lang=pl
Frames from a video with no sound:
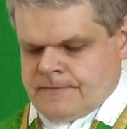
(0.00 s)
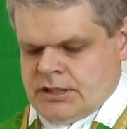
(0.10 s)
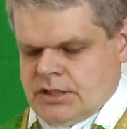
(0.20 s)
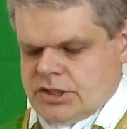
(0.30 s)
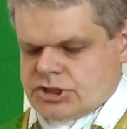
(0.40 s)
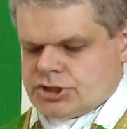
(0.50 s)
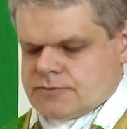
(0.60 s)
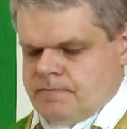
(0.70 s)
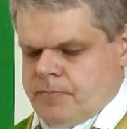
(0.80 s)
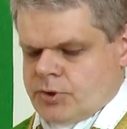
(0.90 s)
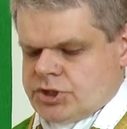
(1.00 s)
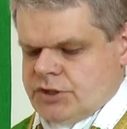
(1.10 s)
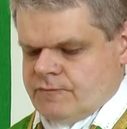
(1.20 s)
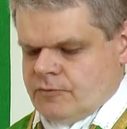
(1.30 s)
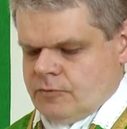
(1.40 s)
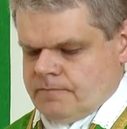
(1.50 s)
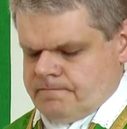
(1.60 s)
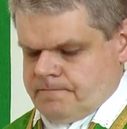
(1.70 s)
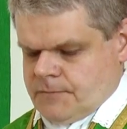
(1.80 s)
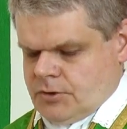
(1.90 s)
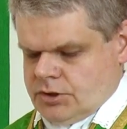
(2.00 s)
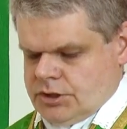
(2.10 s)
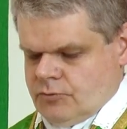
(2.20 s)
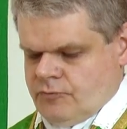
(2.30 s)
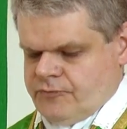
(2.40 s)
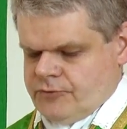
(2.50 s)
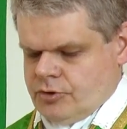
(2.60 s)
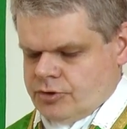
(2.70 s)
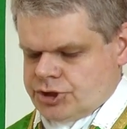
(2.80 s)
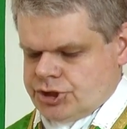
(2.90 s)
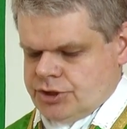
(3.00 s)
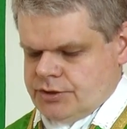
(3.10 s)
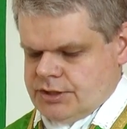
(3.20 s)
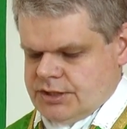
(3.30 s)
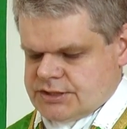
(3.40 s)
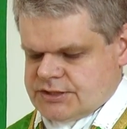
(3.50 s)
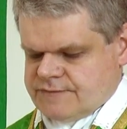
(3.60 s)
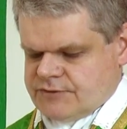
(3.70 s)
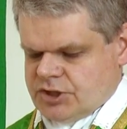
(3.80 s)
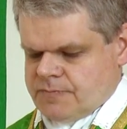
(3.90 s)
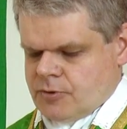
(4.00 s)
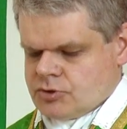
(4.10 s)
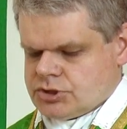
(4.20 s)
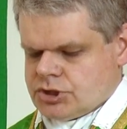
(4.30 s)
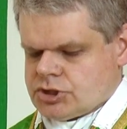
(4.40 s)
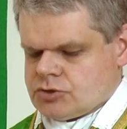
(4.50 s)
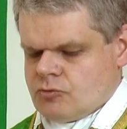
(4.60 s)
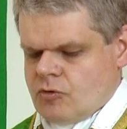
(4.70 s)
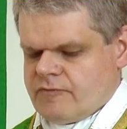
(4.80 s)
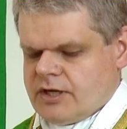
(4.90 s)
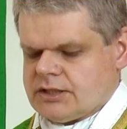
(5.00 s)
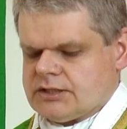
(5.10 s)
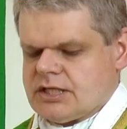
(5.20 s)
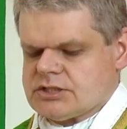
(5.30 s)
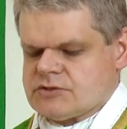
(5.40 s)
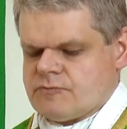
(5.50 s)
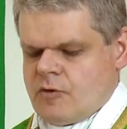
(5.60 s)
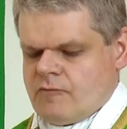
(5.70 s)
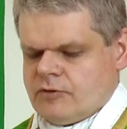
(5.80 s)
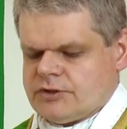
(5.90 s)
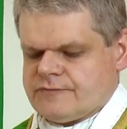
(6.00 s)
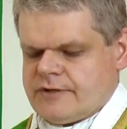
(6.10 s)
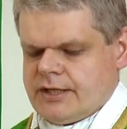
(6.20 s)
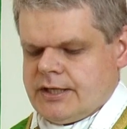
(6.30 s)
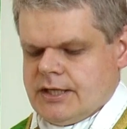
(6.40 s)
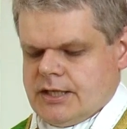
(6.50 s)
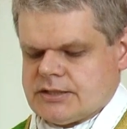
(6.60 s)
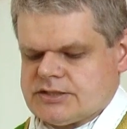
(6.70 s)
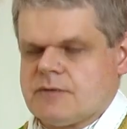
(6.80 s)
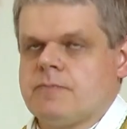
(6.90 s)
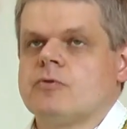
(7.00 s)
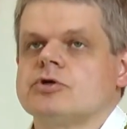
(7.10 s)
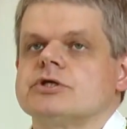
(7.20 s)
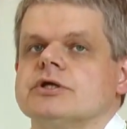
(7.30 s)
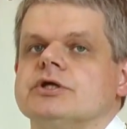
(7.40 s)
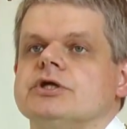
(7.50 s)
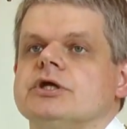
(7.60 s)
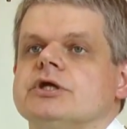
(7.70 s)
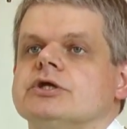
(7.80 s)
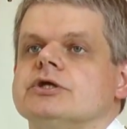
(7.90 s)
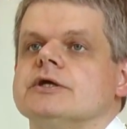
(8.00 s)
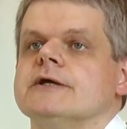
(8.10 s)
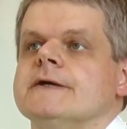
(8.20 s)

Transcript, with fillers: Ileż podziwu godnej ufności jest w tych prostych słowach na słowo Twe zapuszczę sieć.